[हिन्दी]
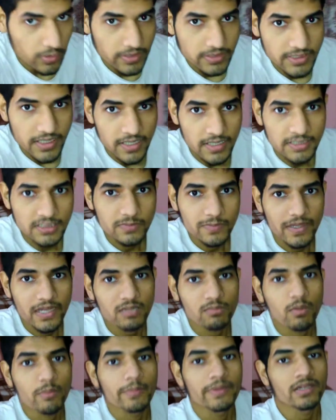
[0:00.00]
तो अगर जाने से
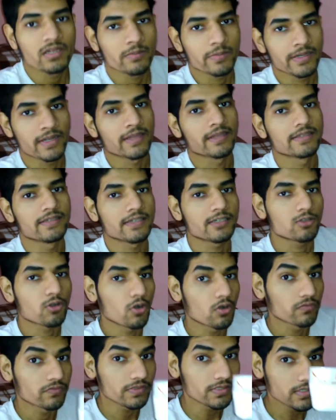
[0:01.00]
पहले मम्मी ने बना दी है
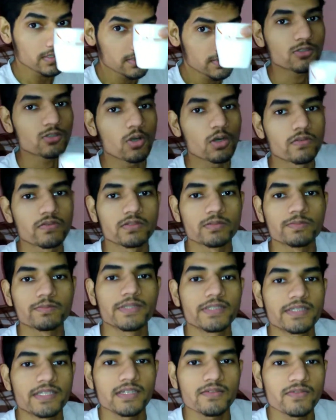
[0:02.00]
कॉफ़ी कॉफ़ी
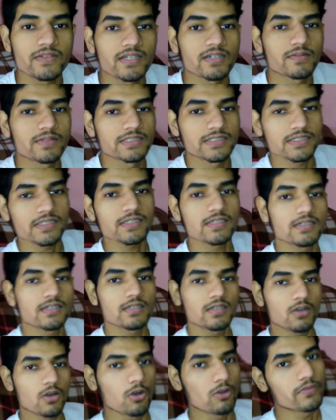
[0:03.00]
पीते हैं फटाफट से
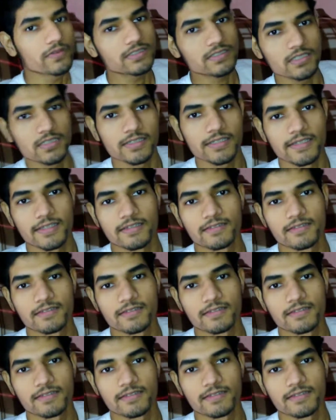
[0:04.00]
और फिर चलते